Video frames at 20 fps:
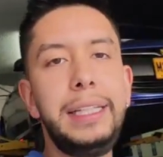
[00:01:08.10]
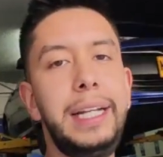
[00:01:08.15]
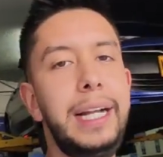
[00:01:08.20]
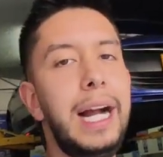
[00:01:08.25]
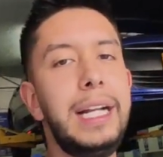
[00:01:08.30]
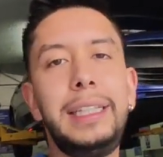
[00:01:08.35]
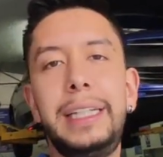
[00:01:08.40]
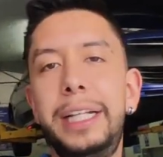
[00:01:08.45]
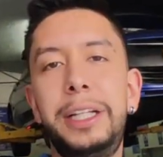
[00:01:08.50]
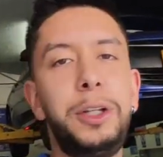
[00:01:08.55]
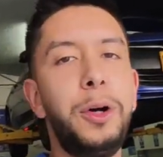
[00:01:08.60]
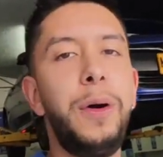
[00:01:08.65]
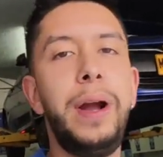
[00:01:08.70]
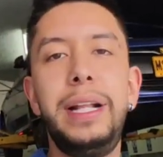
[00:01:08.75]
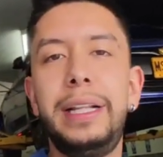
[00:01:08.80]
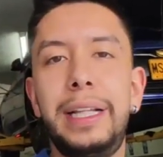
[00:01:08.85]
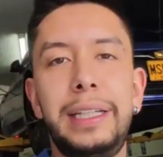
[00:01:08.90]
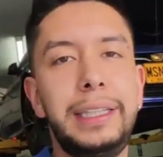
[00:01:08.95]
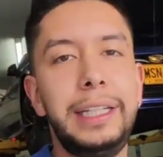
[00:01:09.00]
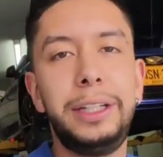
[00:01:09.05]
llega a
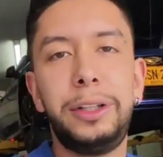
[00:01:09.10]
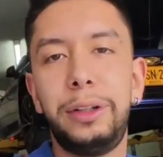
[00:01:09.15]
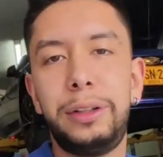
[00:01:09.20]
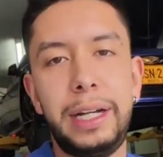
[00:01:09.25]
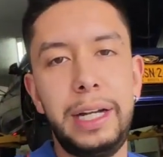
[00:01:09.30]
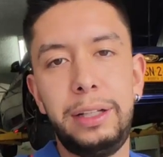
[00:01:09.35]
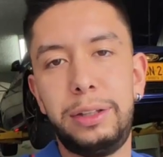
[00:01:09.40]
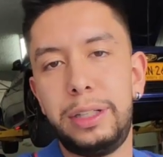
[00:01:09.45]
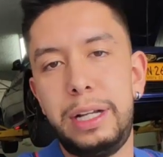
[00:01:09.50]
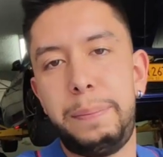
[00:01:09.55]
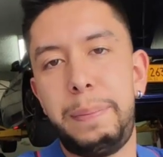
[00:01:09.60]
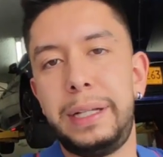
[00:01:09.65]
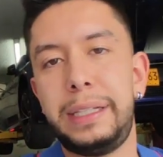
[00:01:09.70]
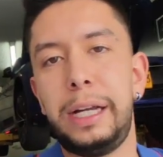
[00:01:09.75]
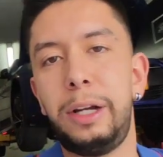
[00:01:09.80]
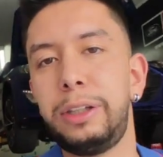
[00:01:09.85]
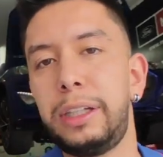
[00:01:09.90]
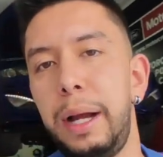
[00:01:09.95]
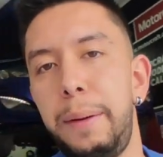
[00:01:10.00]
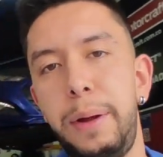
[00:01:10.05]
120, 130. O sea,
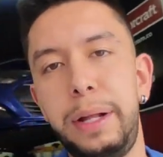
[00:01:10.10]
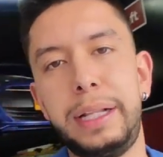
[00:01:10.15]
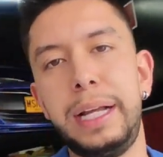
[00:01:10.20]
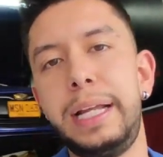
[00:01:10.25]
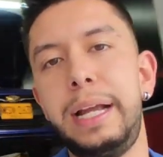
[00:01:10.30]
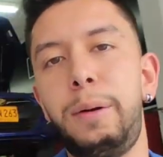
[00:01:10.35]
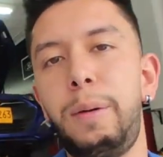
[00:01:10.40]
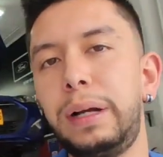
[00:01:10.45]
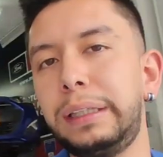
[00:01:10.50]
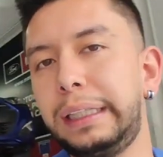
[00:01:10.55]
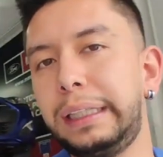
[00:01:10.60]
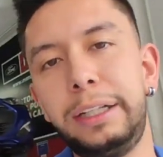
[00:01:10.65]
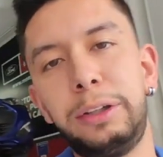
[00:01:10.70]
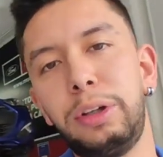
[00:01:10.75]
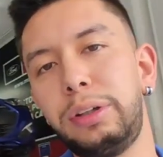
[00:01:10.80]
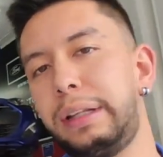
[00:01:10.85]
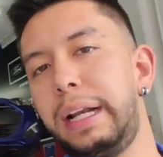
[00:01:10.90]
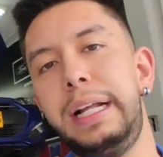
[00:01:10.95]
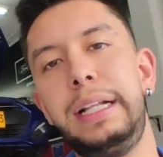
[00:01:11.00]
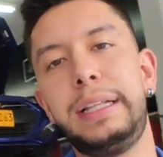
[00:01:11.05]
pase llegó a
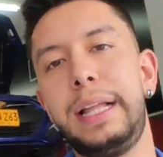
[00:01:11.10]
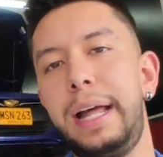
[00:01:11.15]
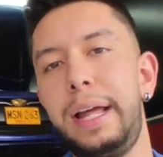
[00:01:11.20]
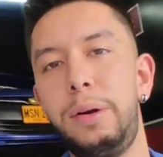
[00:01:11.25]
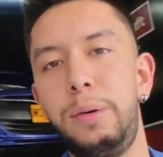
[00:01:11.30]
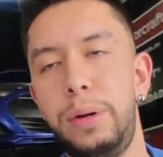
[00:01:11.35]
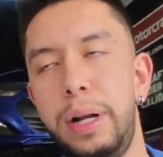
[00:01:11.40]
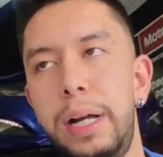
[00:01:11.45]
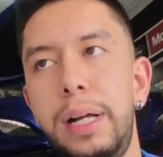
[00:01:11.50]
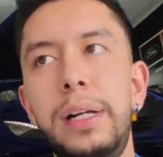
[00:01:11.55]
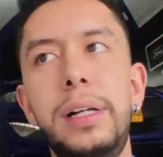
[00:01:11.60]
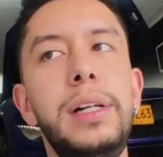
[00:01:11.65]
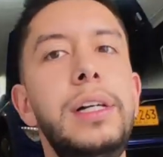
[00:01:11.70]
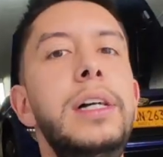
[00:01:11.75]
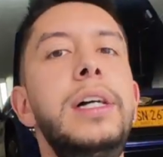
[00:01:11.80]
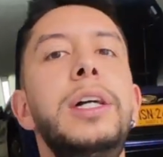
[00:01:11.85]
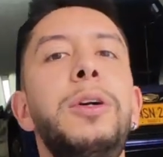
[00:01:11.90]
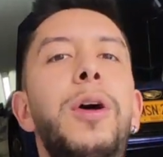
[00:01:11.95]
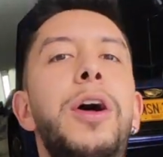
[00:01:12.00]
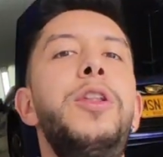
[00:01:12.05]
130 de una.
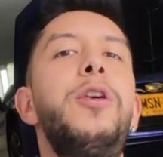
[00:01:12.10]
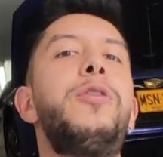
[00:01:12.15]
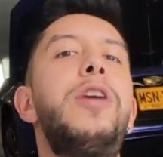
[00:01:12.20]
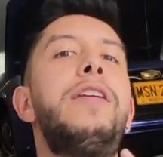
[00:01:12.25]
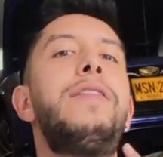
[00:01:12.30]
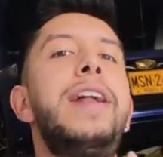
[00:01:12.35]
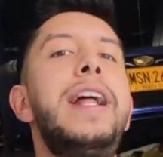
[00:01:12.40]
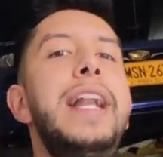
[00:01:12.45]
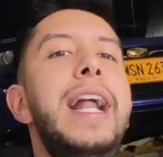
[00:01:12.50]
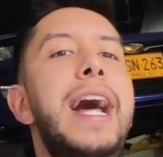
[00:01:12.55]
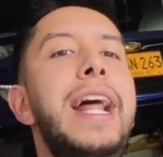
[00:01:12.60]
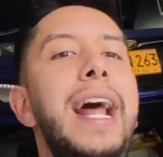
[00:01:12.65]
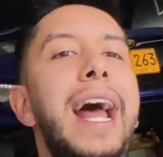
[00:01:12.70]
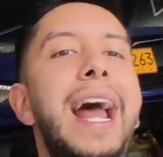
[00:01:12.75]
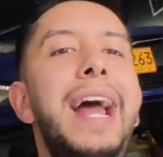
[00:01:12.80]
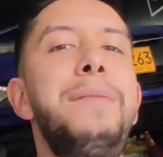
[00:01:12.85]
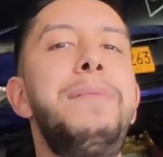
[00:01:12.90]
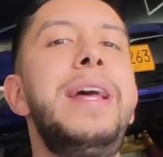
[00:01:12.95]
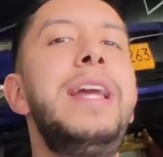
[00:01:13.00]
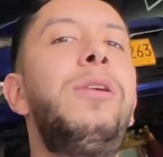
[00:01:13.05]
Cuando fui a frenar,
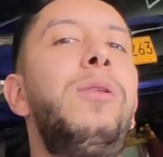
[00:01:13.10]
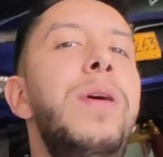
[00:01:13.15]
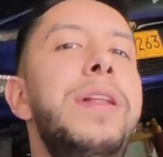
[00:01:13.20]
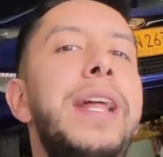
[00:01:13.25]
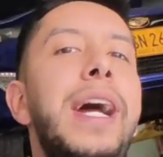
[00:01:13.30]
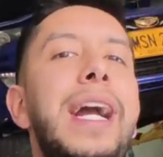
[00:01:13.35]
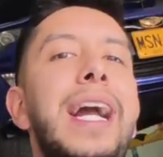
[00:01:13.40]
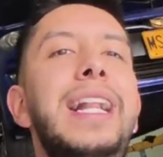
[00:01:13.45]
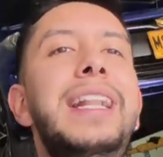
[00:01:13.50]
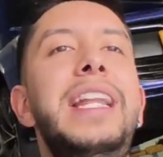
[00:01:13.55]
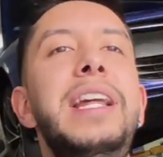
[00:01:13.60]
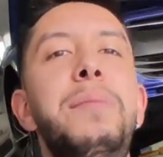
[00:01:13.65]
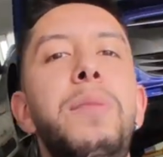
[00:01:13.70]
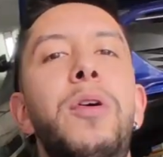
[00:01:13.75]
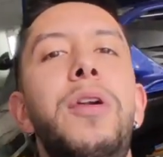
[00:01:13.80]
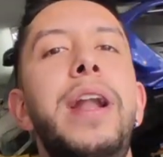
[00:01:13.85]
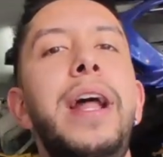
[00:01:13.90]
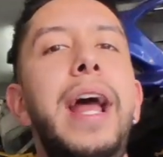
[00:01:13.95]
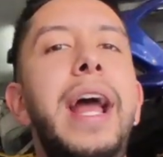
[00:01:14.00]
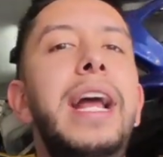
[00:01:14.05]
me di cuenta que el
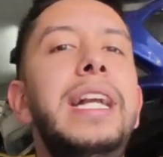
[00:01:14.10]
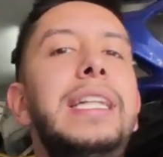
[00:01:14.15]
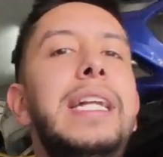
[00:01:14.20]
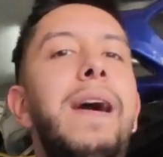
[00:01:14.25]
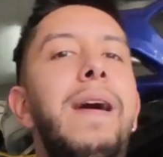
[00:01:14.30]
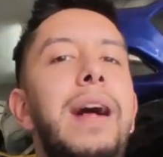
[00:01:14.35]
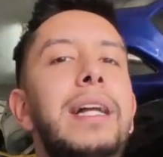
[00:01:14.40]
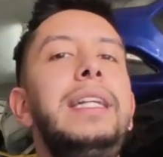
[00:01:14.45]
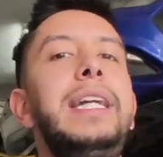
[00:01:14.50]
timón estaba